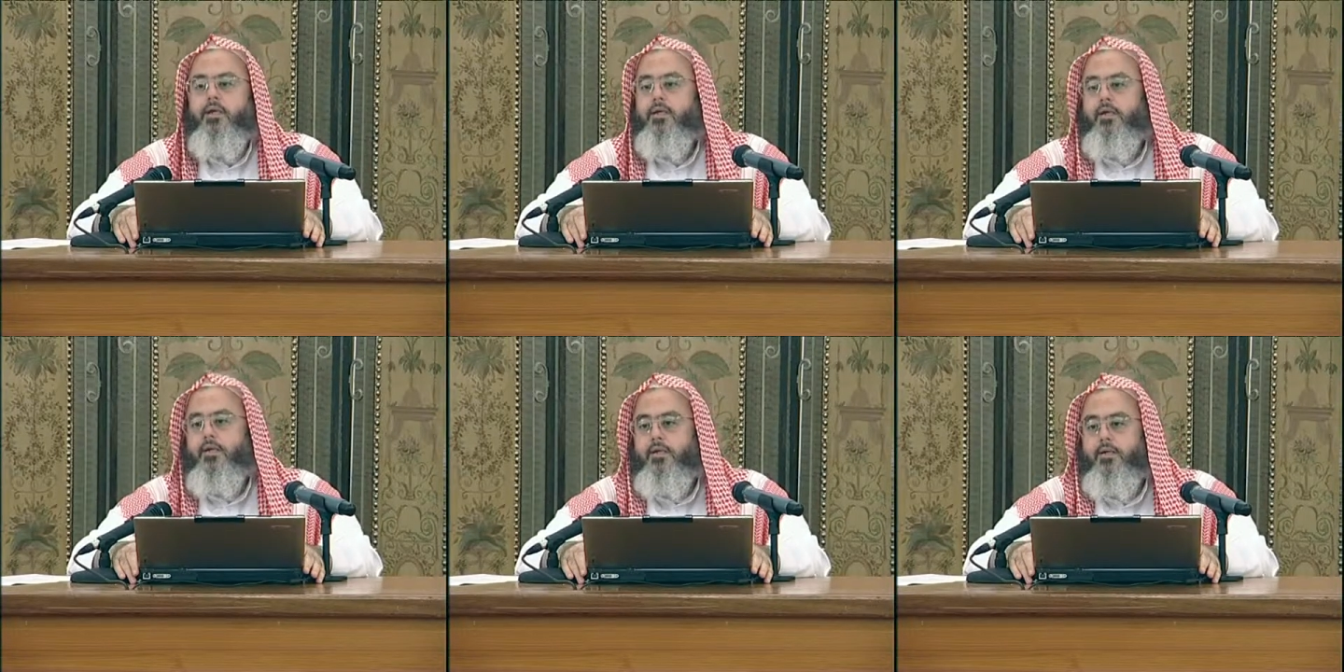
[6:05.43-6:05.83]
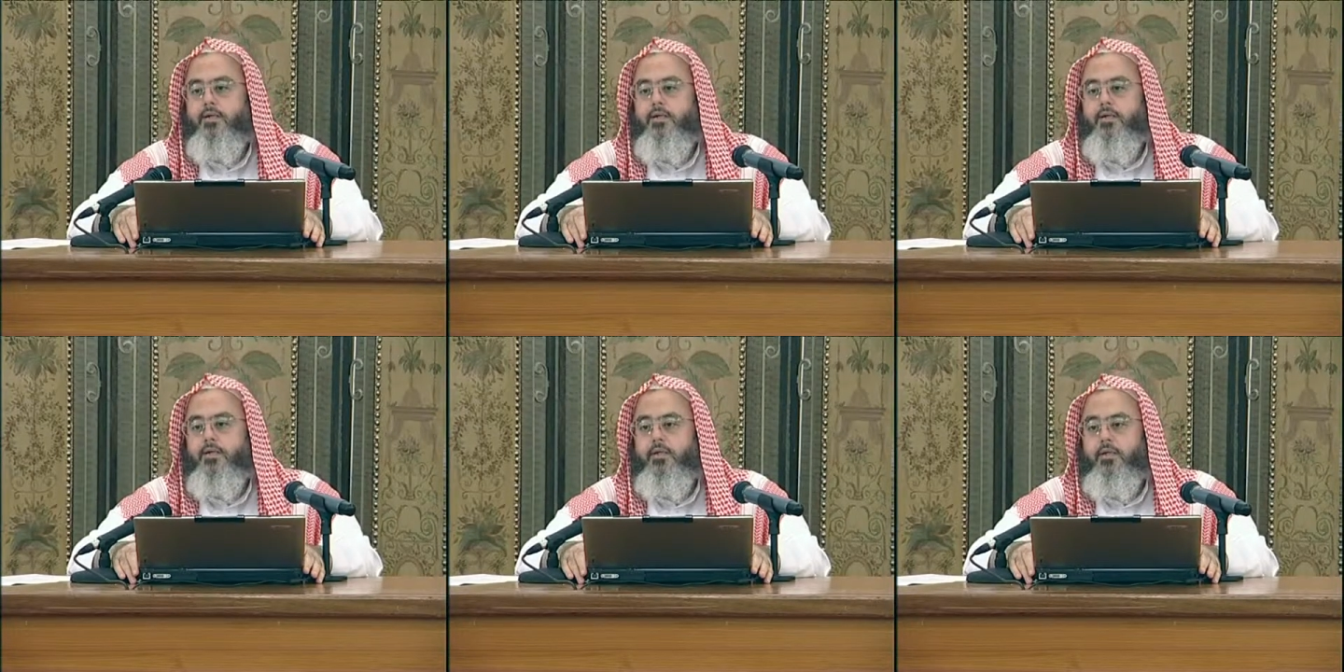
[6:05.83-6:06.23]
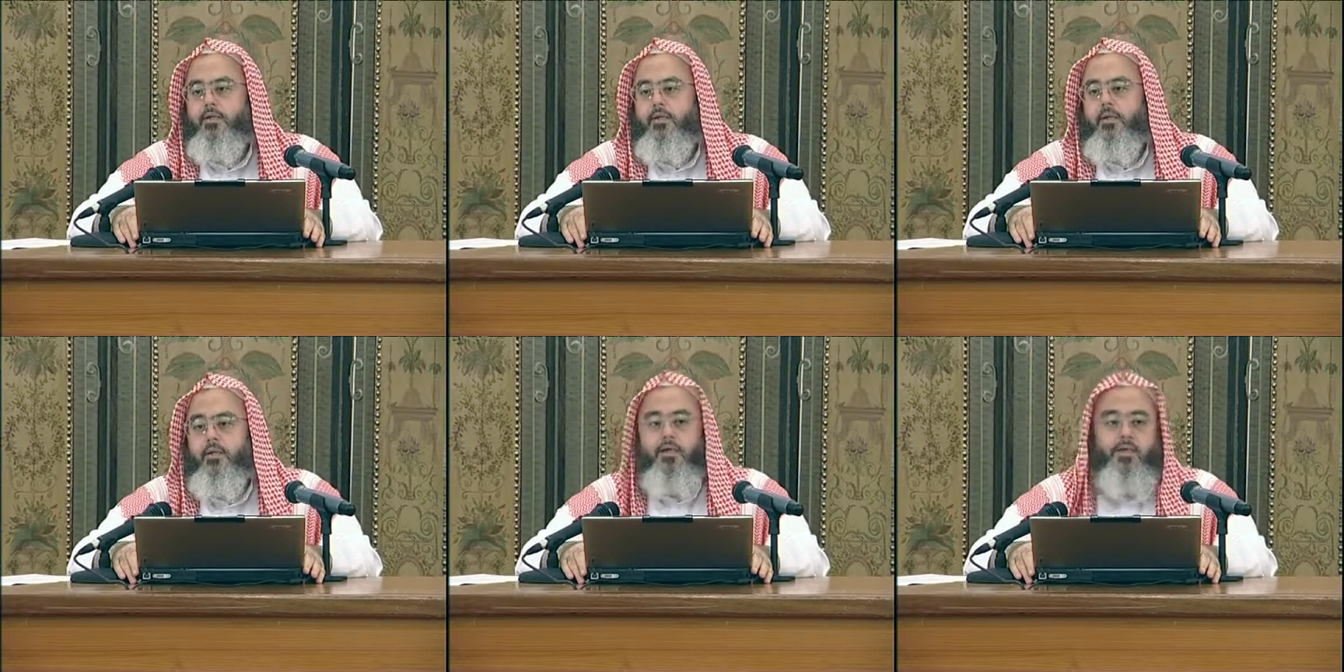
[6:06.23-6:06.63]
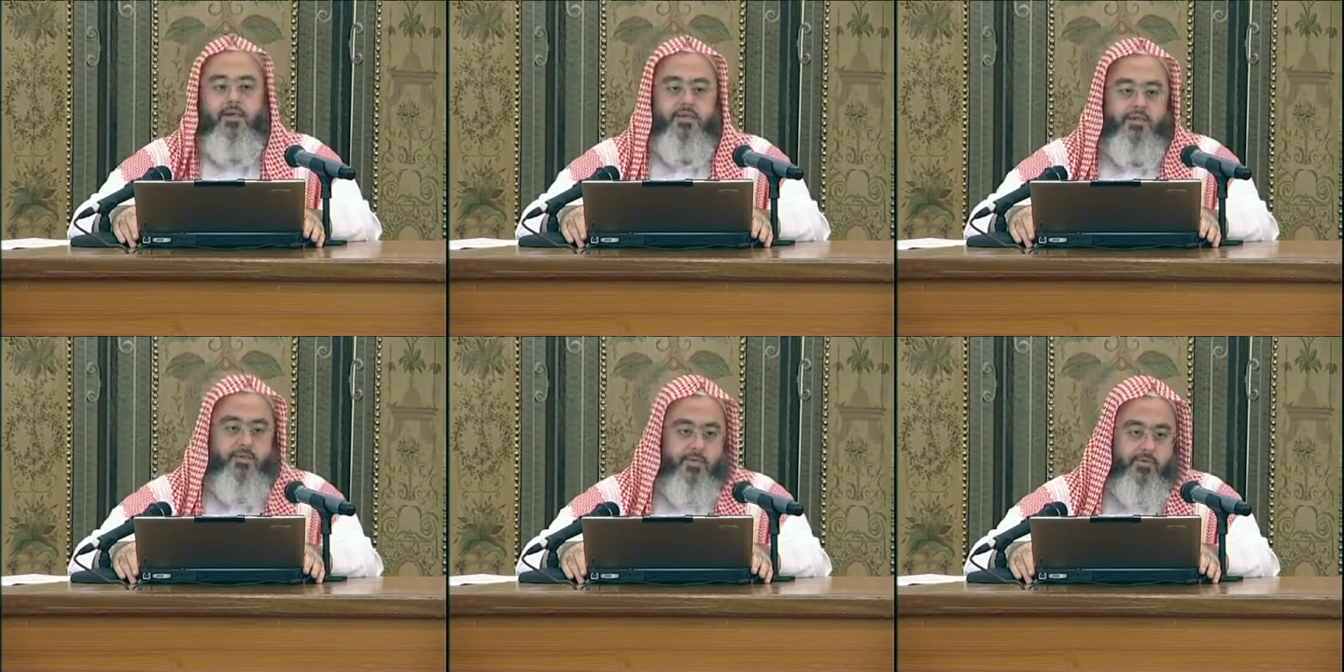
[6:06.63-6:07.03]
لك إلا
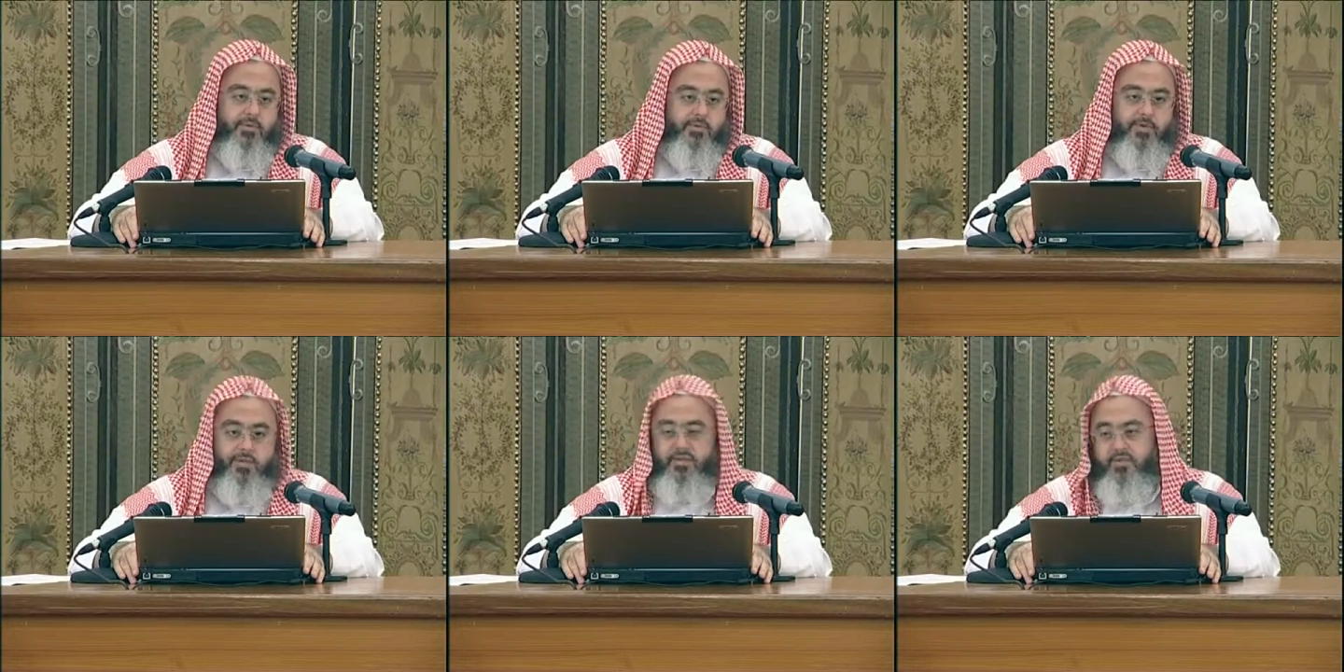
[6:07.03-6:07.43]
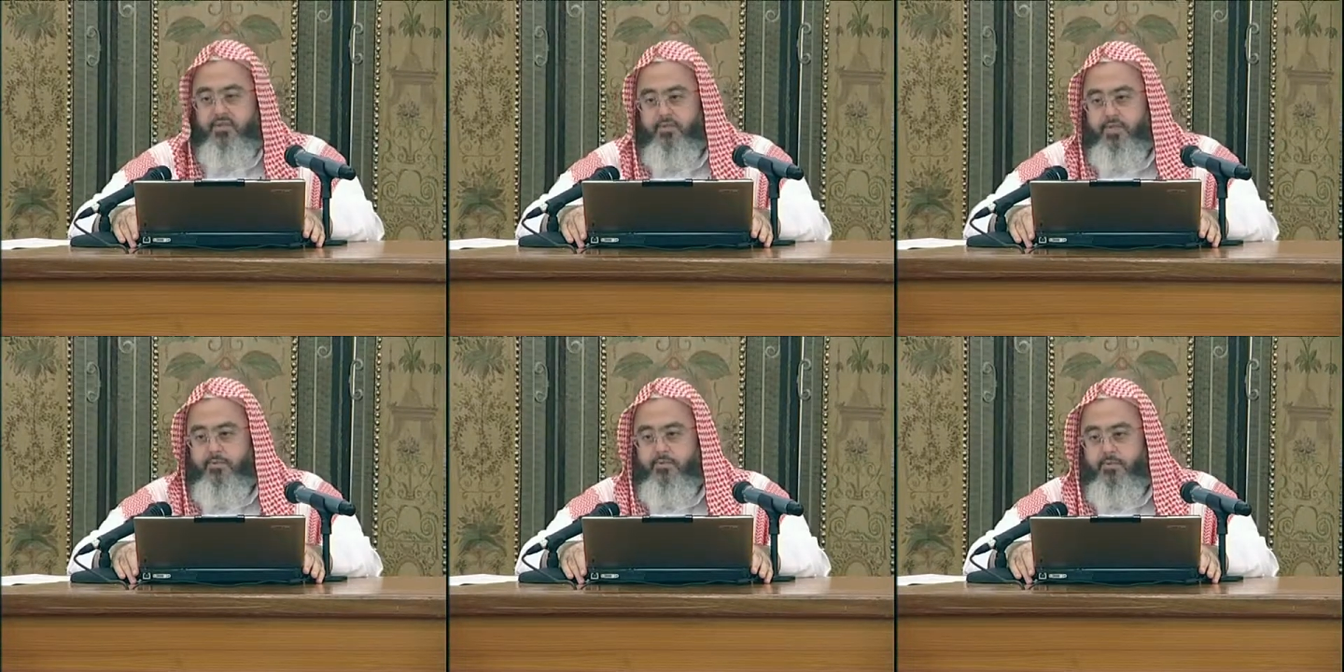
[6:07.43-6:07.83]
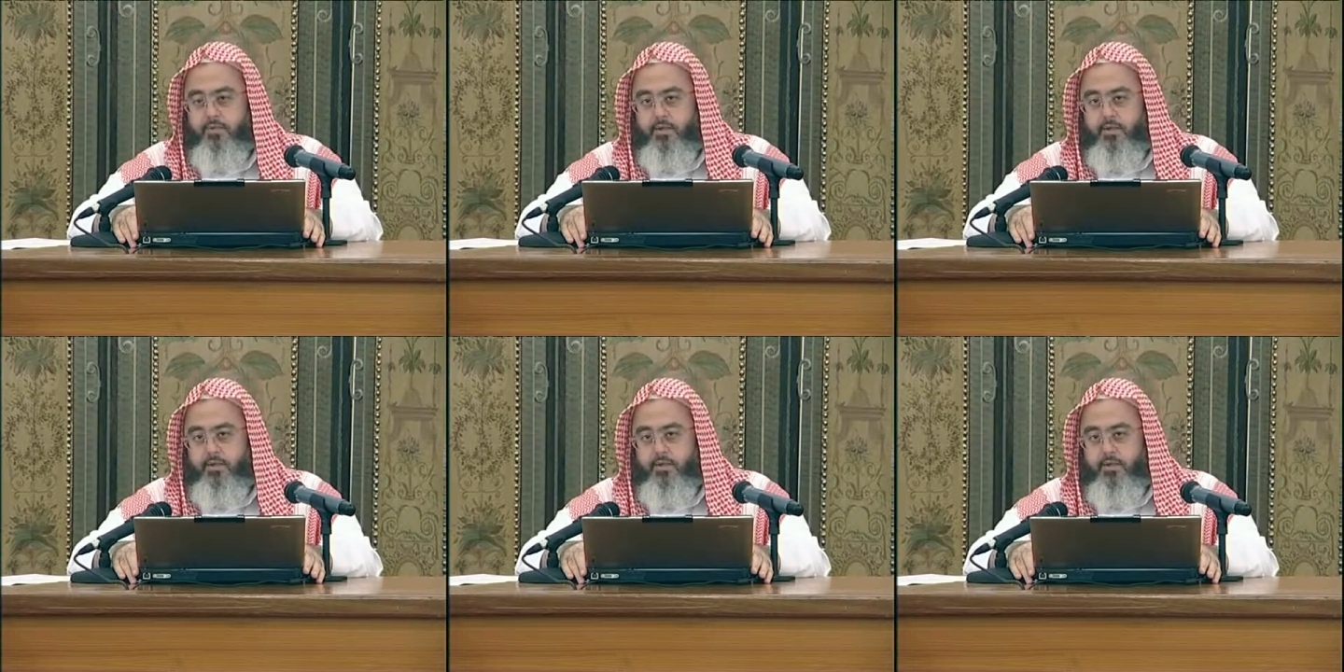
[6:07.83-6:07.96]
الصبر والاحتساب